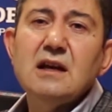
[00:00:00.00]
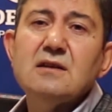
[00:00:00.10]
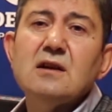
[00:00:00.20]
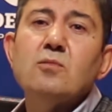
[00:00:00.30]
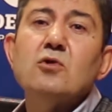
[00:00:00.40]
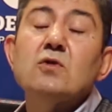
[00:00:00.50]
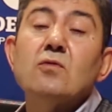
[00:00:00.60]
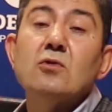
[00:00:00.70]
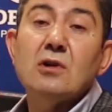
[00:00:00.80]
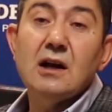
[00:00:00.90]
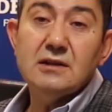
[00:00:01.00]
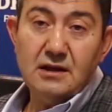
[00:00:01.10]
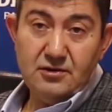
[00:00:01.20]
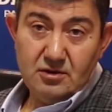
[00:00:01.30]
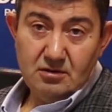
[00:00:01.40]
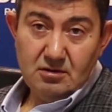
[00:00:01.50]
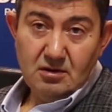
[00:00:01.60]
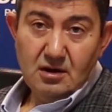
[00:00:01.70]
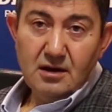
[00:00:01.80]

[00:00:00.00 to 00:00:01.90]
tekrar pozitif olur, artar.